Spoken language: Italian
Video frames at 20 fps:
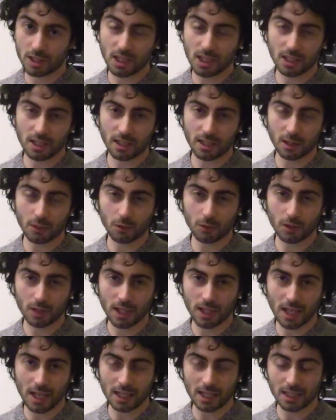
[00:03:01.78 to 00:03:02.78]
date anche
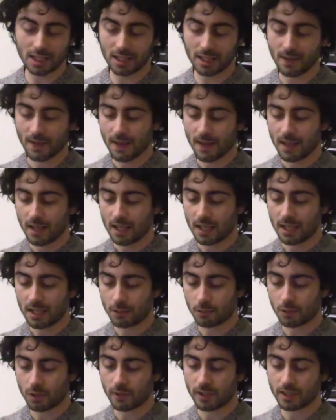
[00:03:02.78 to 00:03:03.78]
un'occhiata
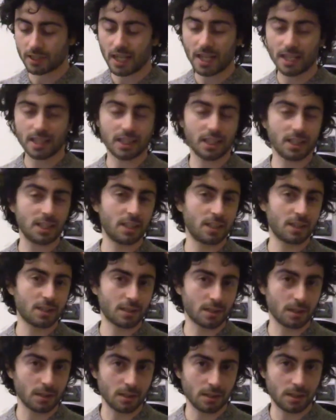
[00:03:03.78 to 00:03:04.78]
alle nuove Titan
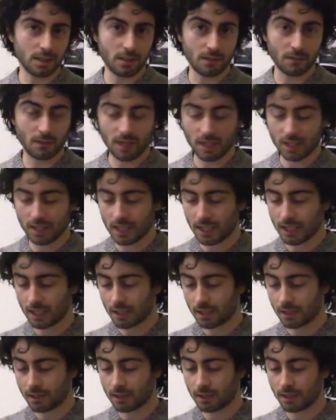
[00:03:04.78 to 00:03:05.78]
X di
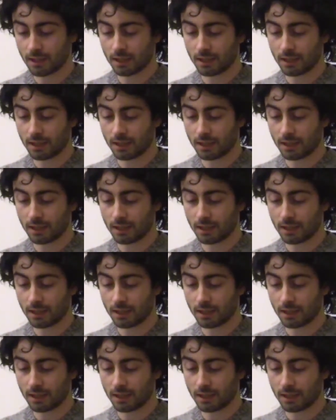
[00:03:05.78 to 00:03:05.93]
Nvidia eh,